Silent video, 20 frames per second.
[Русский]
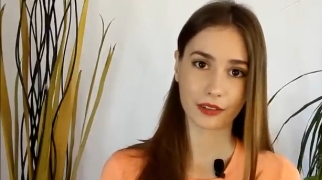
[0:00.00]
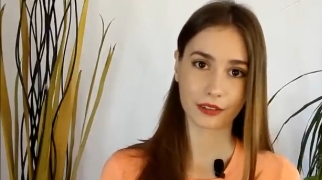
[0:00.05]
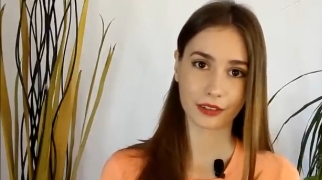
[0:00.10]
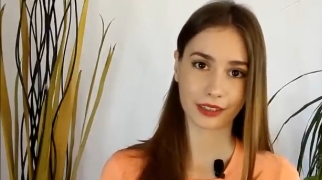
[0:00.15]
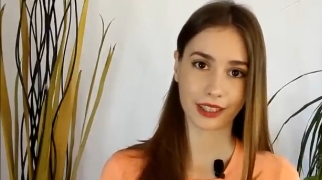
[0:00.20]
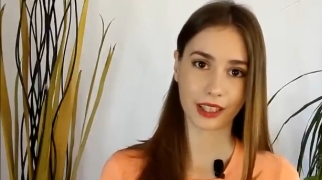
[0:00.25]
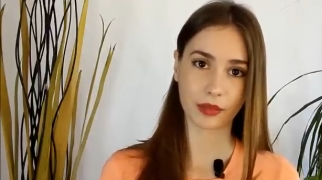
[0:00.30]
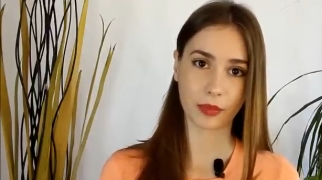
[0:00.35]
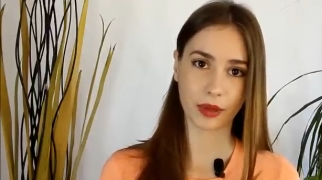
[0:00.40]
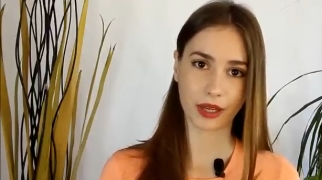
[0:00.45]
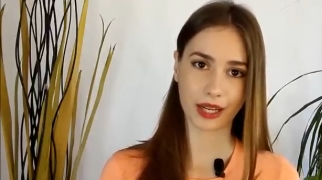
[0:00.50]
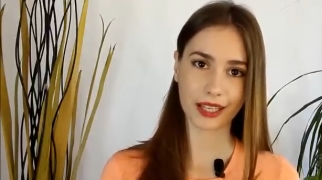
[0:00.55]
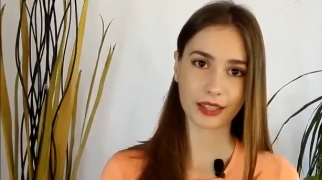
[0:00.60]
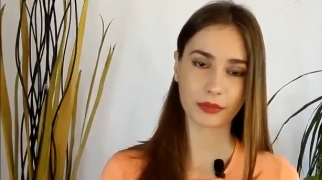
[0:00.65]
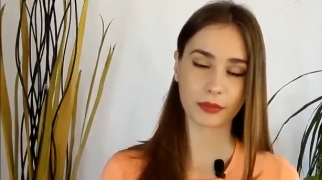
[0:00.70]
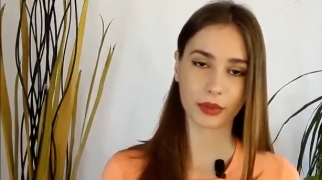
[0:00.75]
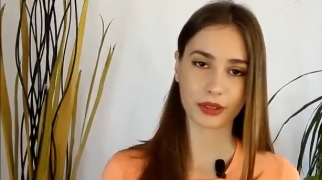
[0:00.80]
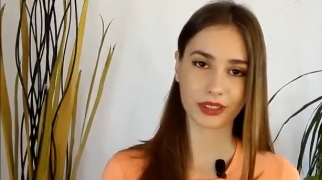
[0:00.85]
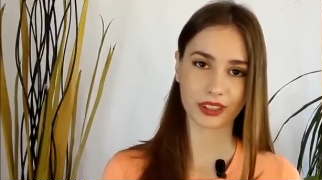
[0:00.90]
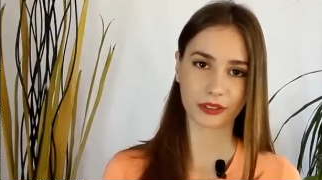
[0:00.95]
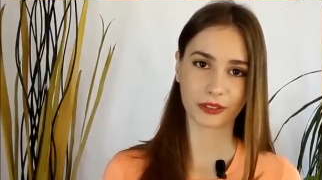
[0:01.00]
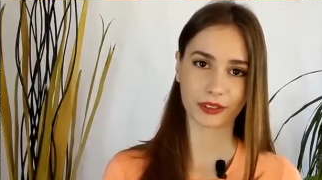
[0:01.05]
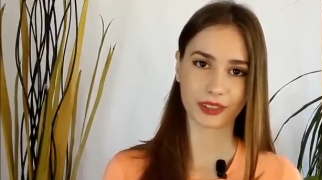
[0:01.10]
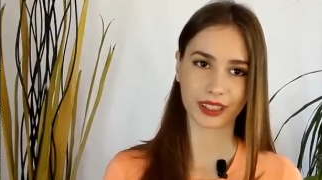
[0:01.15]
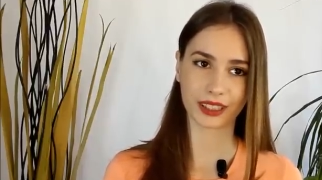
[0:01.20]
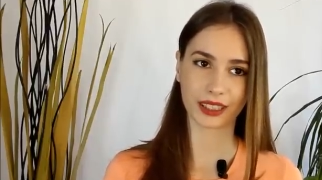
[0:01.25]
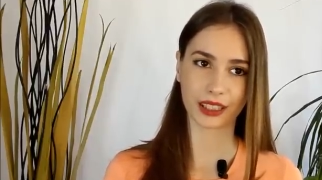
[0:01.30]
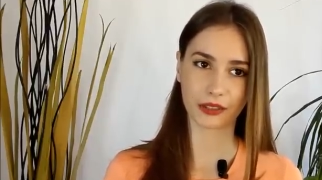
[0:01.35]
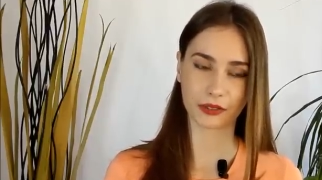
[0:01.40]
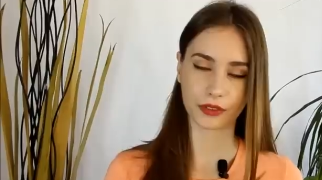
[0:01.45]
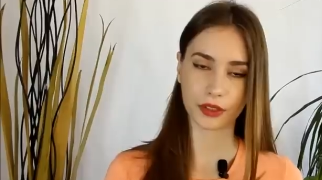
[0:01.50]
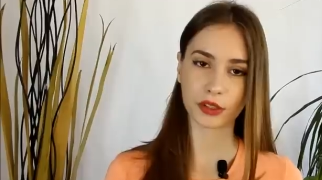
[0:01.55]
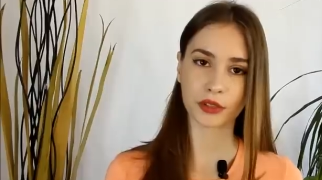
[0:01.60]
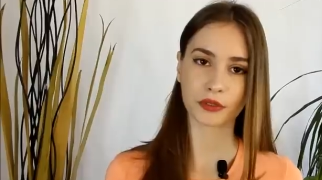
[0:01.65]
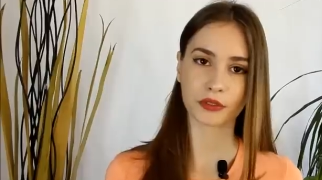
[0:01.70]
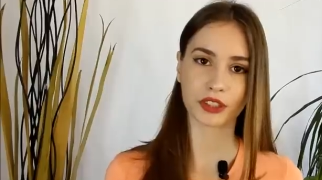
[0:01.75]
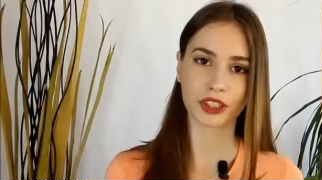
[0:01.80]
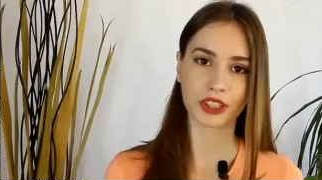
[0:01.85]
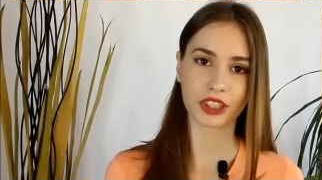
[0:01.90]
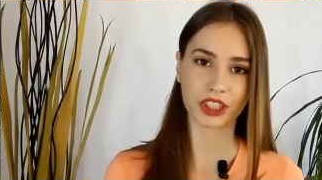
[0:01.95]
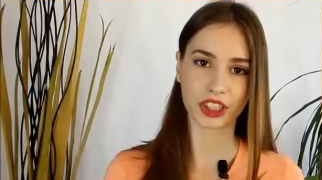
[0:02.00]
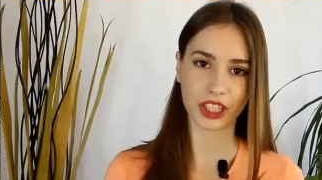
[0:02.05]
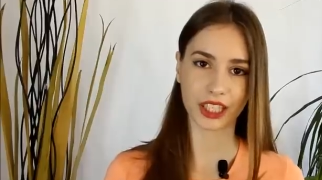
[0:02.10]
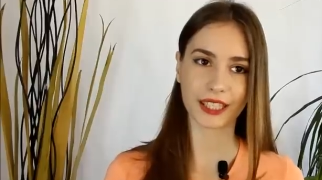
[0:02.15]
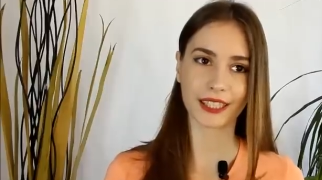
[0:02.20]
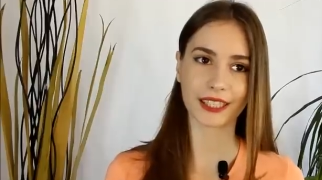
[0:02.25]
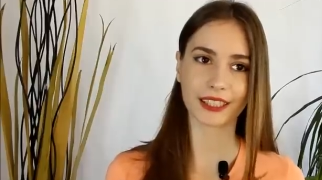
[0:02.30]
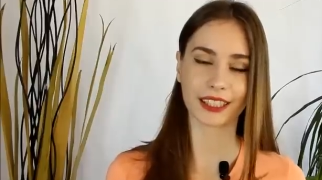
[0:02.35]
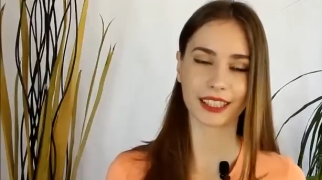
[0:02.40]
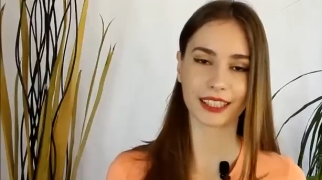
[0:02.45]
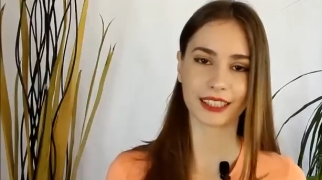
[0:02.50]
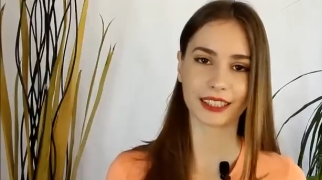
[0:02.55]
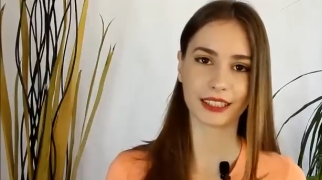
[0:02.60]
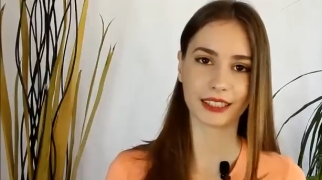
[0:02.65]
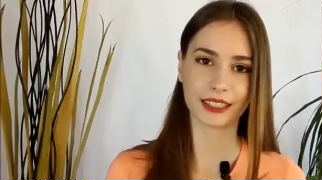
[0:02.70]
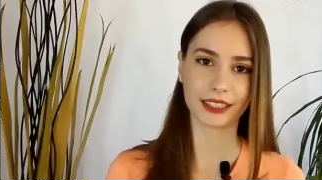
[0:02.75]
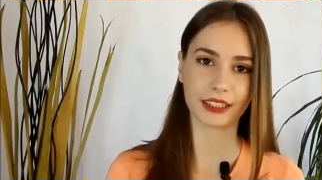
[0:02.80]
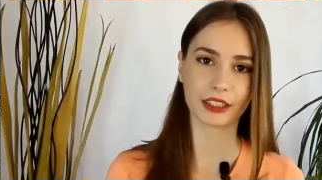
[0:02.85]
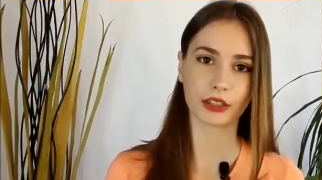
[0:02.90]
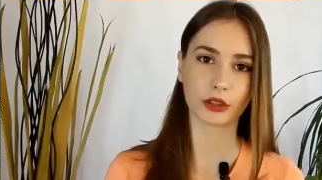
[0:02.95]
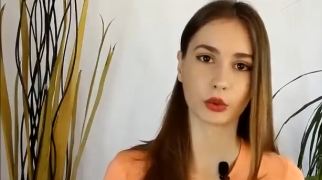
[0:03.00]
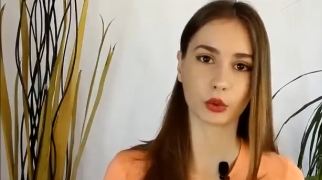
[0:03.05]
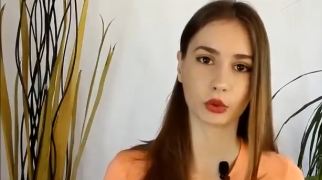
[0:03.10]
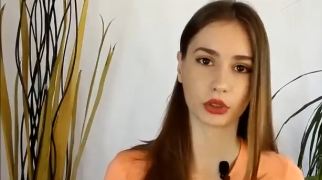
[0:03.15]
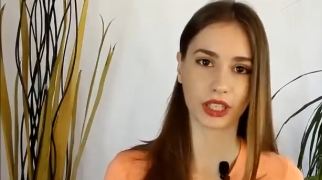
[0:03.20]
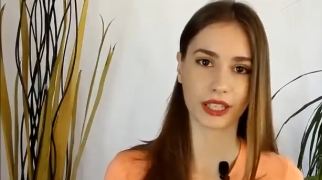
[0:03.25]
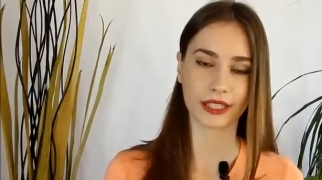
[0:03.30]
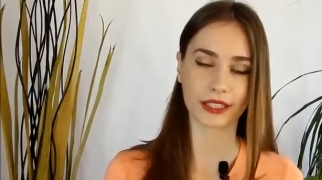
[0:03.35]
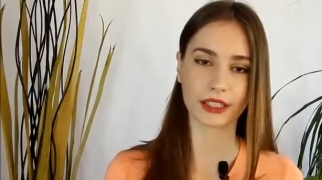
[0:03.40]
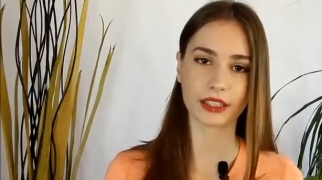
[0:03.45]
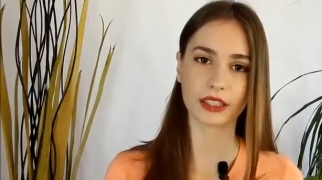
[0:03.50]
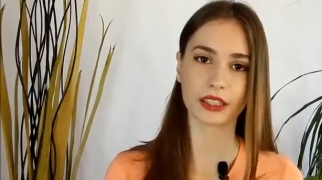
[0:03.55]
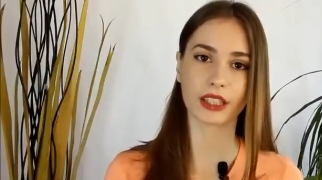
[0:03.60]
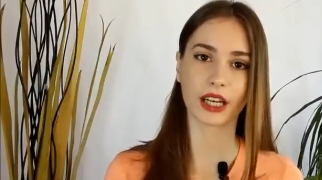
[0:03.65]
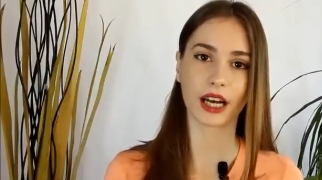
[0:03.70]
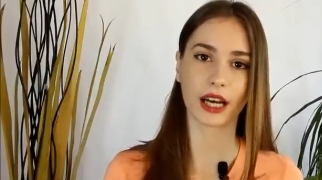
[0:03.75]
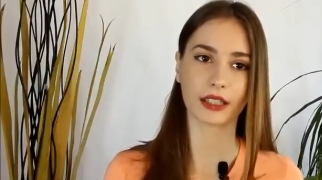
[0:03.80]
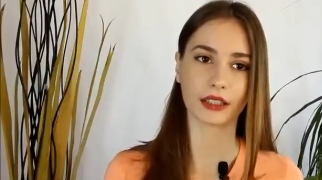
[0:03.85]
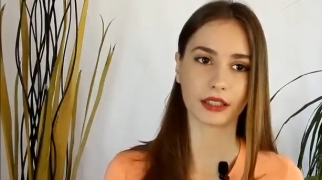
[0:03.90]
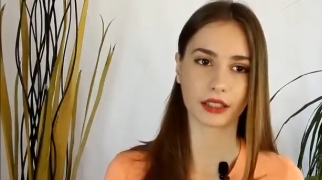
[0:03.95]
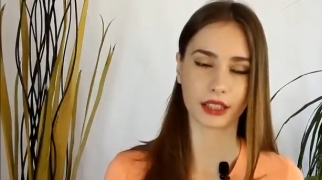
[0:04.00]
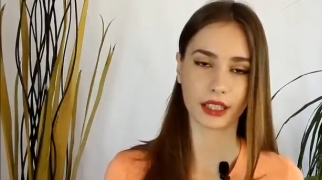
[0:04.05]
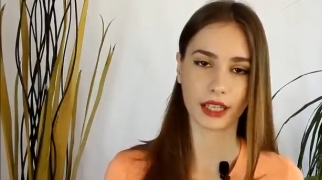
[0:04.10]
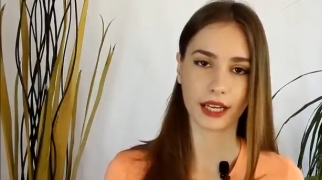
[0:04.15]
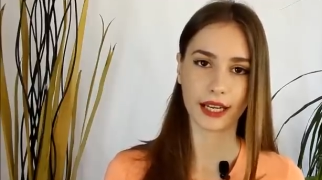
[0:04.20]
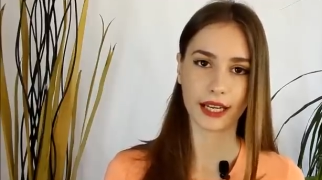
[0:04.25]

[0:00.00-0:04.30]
фотоаппарат просто фотографирует в течение 30 секунд, один кадр.